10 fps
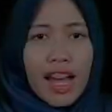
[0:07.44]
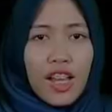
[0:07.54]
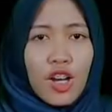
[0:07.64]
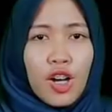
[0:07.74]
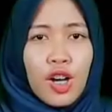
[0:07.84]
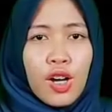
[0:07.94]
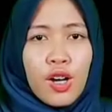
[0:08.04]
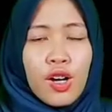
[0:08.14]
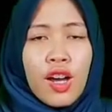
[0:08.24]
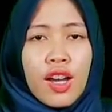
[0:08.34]
halo
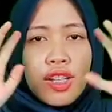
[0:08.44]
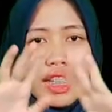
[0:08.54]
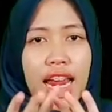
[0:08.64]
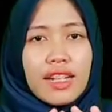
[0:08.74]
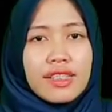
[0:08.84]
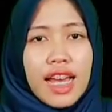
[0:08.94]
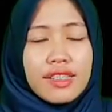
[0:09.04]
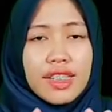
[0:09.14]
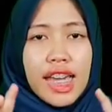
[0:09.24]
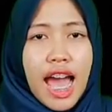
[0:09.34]

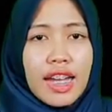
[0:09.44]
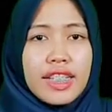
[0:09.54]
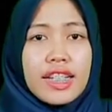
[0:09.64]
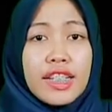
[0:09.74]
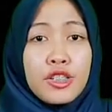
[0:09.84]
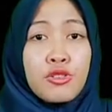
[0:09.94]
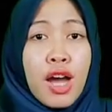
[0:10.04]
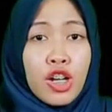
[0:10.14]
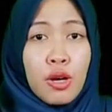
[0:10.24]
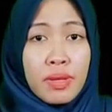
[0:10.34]
transaksi hanya
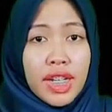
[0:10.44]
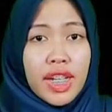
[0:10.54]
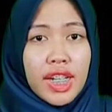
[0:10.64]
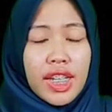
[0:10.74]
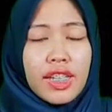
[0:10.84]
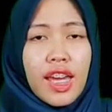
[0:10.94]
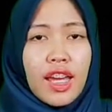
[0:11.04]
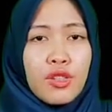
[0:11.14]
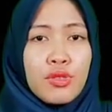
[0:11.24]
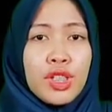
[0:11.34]
di dua nomor
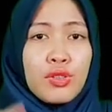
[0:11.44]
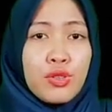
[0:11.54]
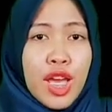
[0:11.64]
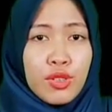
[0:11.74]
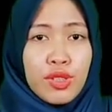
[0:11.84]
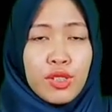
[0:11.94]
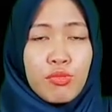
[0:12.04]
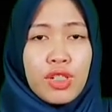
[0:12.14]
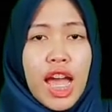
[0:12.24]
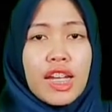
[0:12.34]
rekening yaitu di Udah
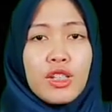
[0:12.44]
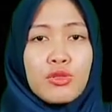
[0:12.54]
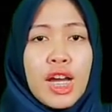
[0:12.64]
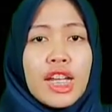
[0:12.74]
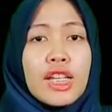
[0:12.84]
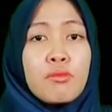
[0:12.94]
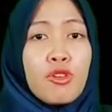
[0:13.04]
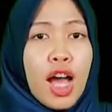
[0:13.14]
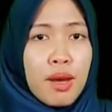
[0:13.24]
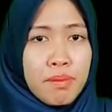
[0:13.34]
Sukses Mulia dan juga
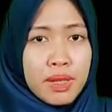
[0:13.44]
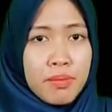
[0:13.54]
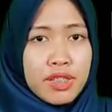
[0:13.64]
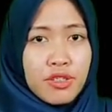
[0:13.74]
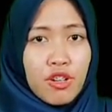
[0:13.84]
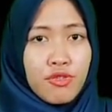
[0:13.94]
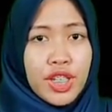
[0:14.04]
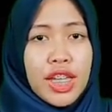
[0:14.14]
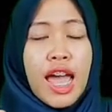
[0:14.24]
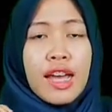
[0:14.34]
di Muhammad Mas
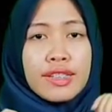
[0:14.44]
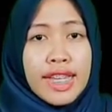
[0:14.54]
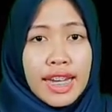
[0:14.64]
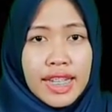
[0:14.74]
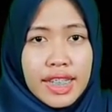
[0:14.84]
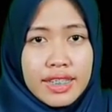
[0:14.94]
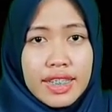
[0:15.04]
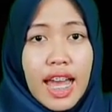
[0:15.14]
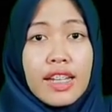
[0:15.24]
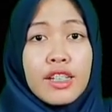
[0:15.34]
Rofi. Jadi
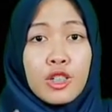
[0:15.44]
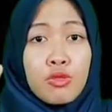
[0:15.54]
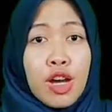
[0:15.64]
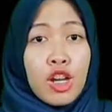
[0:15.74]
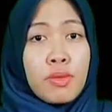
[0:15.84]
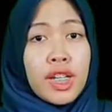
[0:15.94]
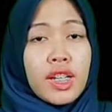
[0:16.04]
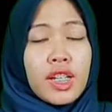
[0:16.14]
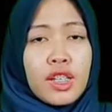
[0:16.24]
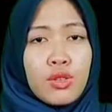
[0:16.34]
selain di dua
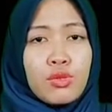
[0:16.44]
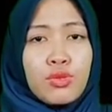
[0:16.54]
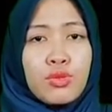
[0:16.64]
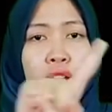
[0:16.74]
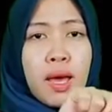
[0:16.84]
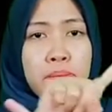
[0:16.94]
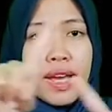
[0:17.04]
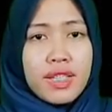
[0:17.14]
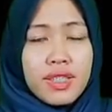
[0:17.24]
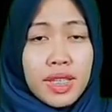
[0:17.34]
nomor rekening itu
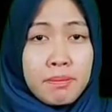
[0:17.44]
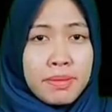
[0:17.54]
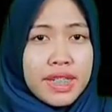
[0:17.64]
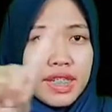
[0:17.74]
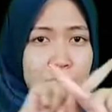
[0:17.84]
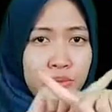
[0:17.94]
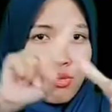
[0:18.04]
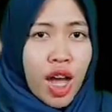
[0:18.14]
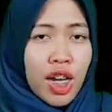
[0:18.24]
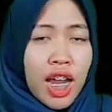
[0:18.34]
sudah pasti
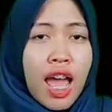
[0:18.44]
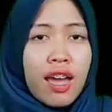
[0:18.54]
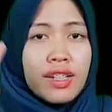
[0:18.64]
penipuan